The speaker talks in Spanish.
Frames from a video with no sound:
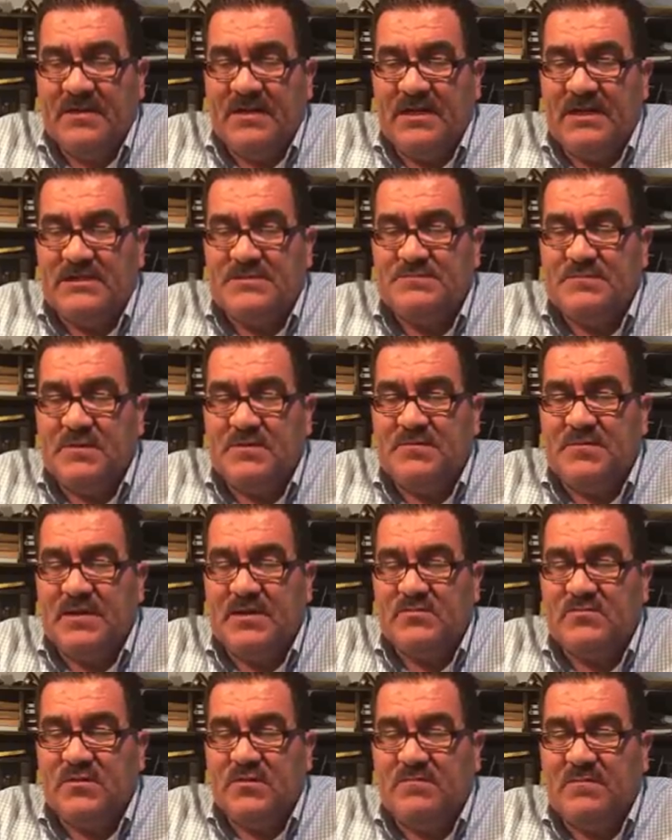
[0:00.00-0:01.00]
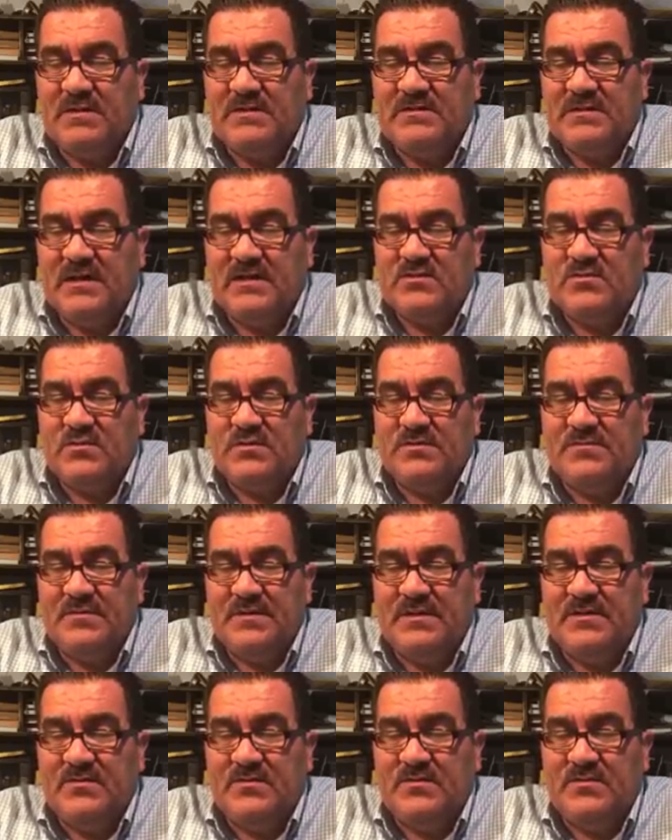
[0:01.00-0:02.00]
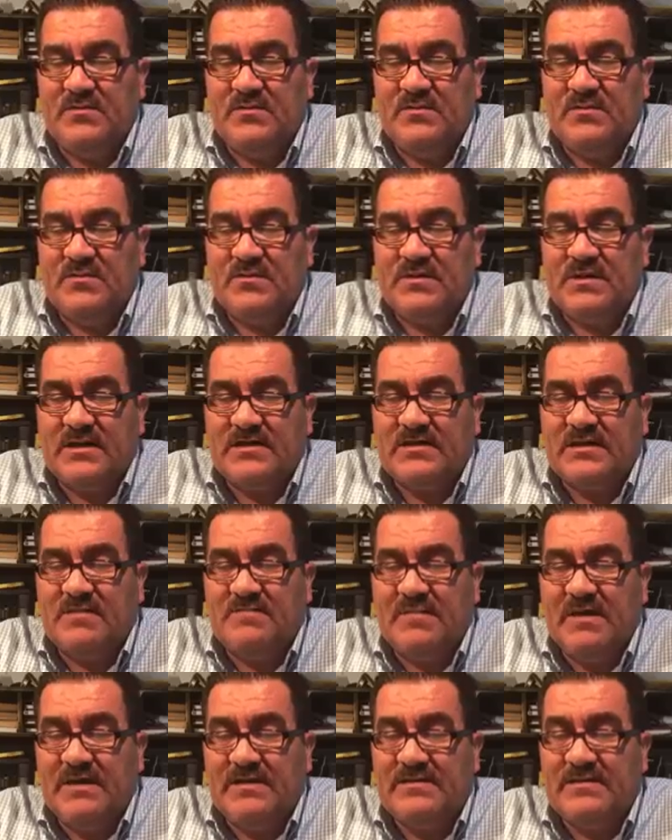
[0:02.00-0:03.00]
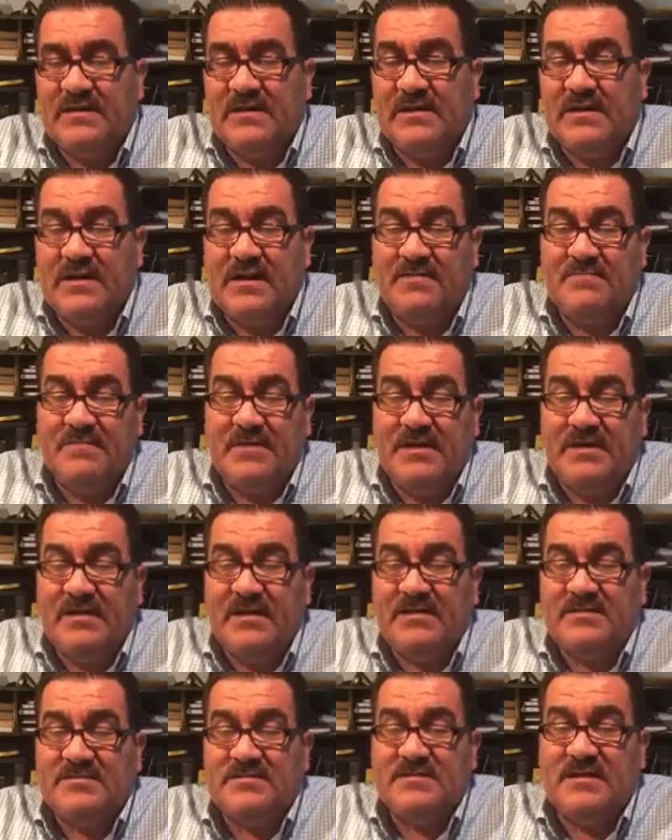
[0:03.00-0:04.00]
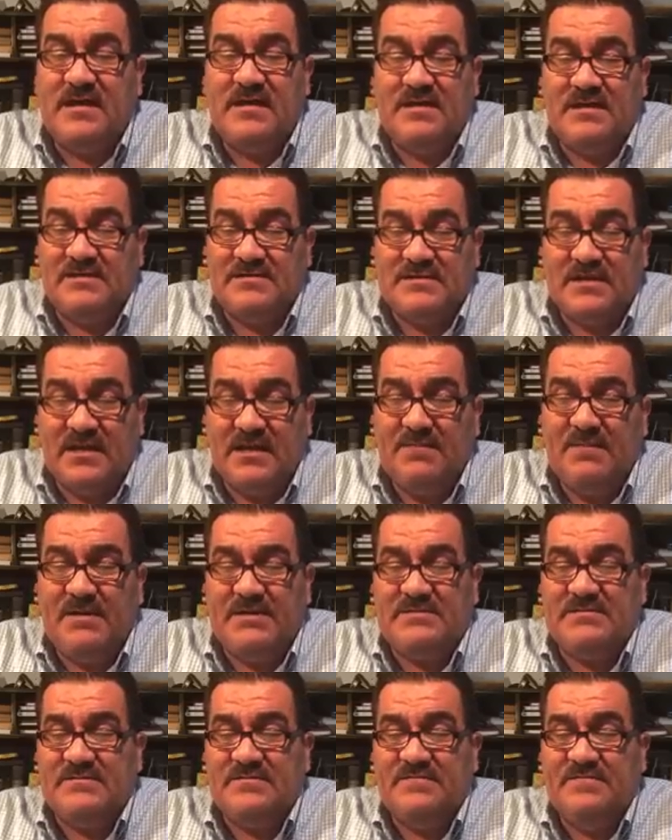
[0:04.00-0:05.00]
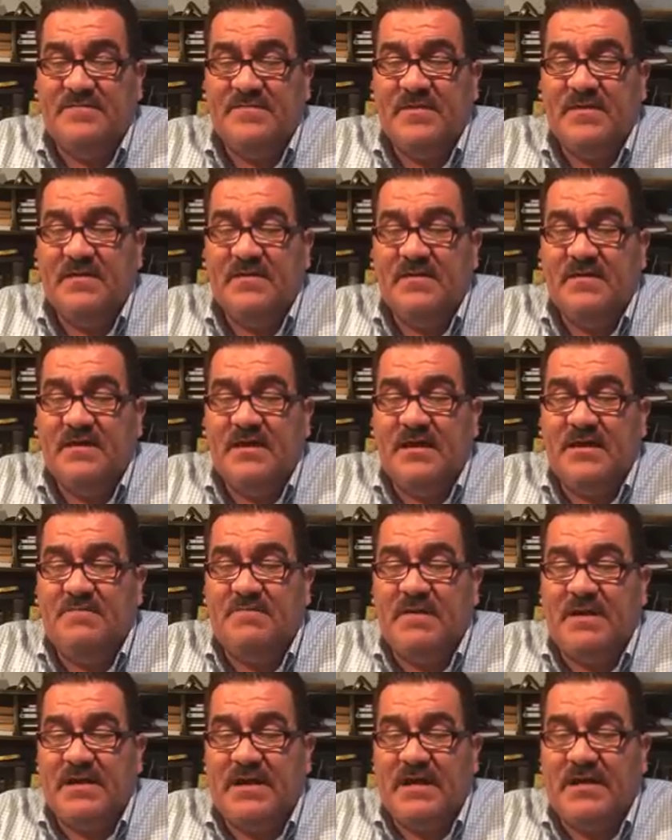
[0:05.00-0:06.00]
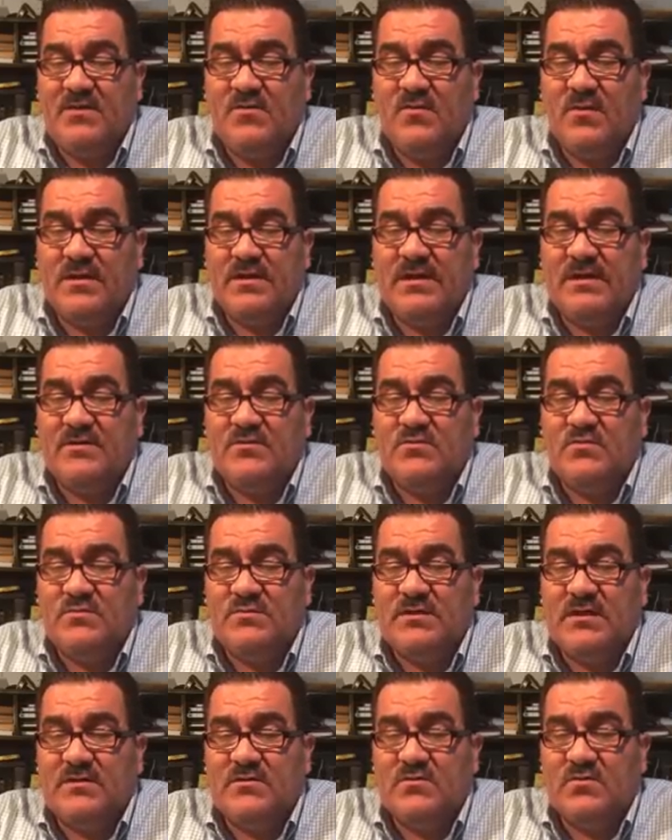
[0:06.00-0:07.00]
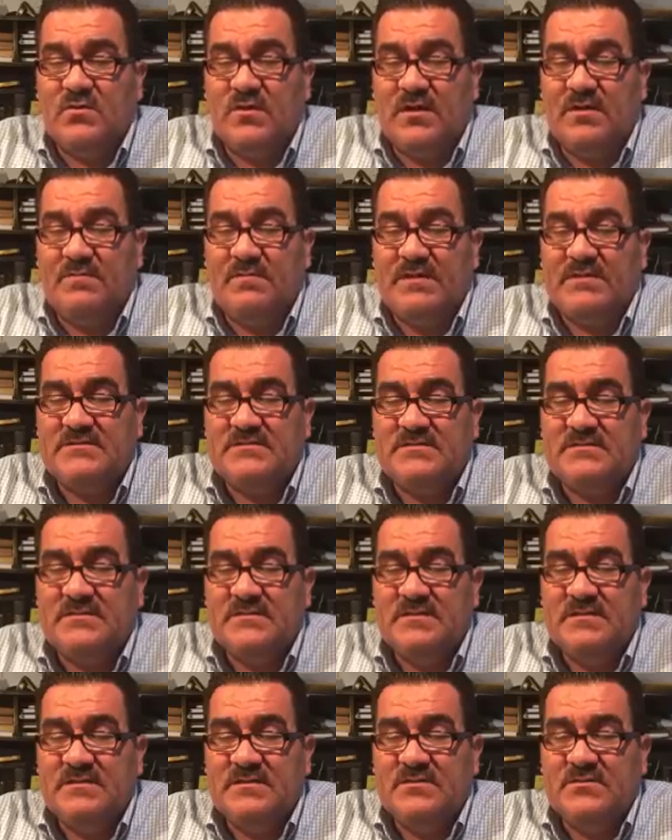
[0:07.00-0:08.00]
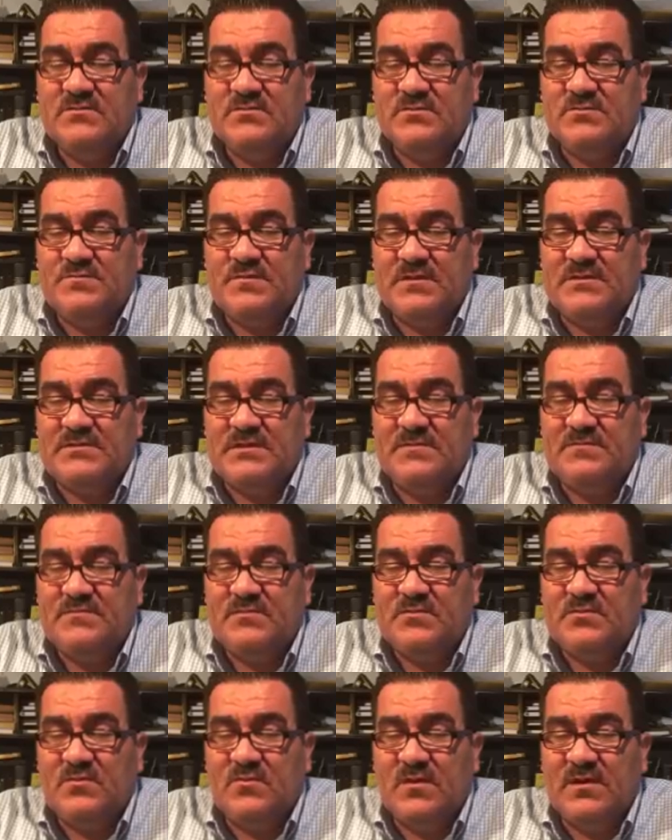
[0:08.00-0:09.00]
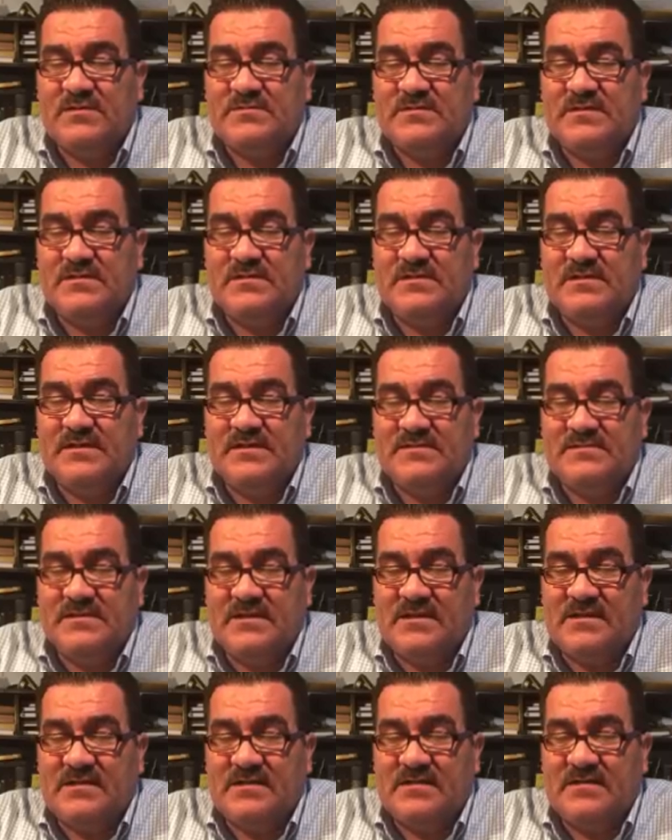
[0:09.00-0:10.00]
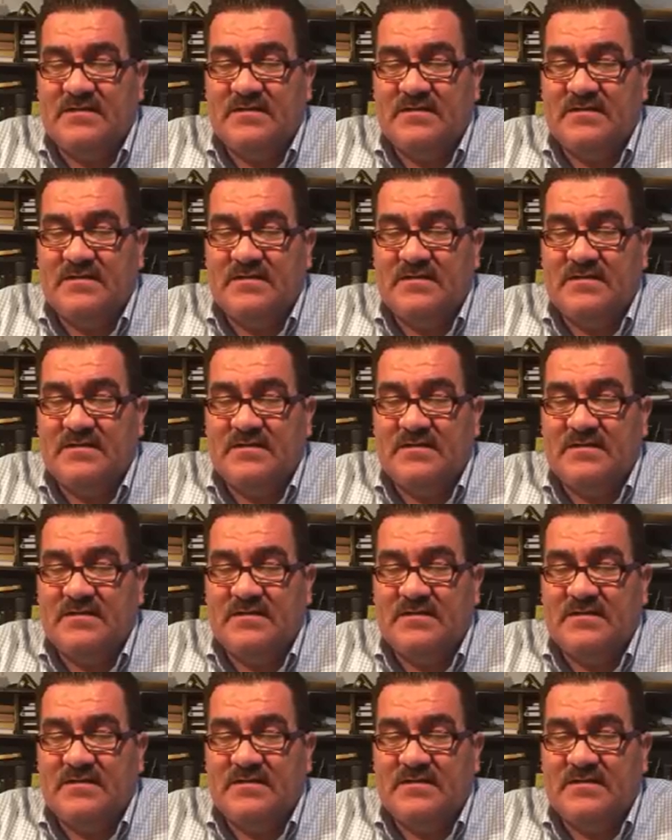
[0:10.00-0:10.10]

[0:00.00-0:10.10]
Es perfecto el mandato divino, rectamente encaminas a las almas. Al pequeño a quien tú tanto amas, tus preceptos lo hacen crecer.